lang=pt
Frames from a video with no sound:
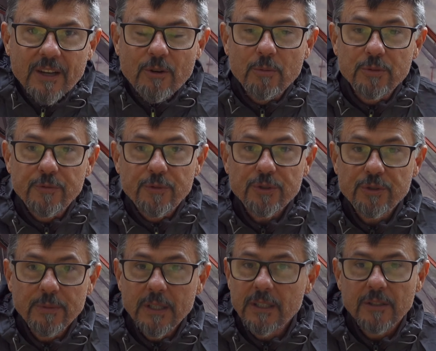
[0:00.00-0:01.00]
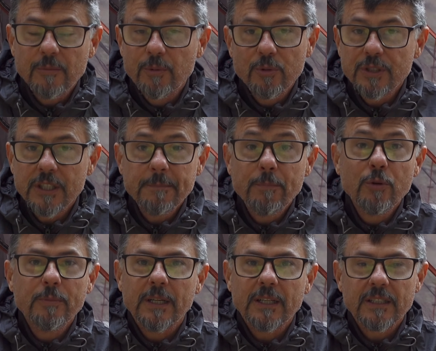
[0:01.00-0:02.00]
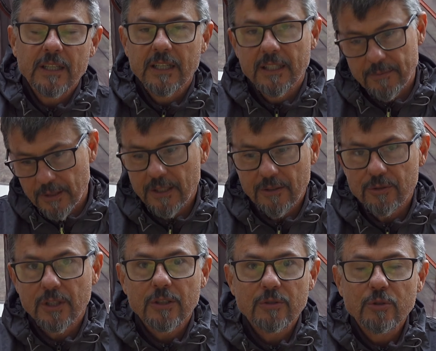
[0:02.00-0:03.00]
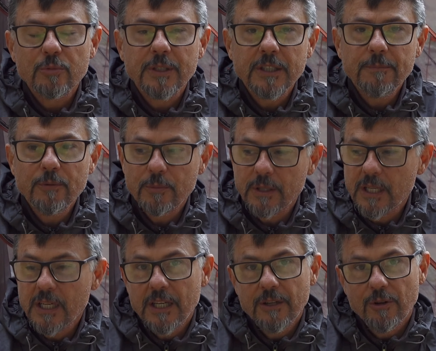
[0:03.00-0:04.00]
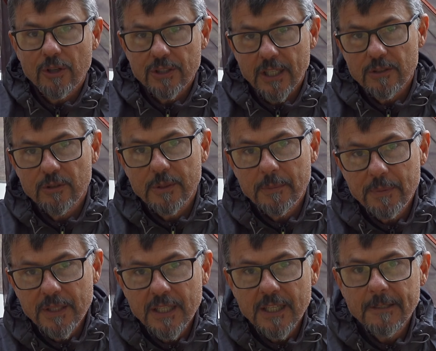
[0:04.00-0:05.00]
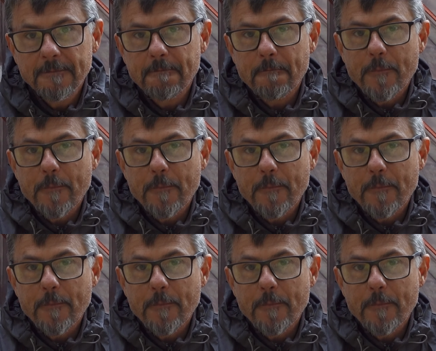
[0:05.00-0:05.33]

como se fosse uma blusa de pluma, que nem né, nosso saco de dormir é de pluma. E o nosso saco de dormir é pequeno.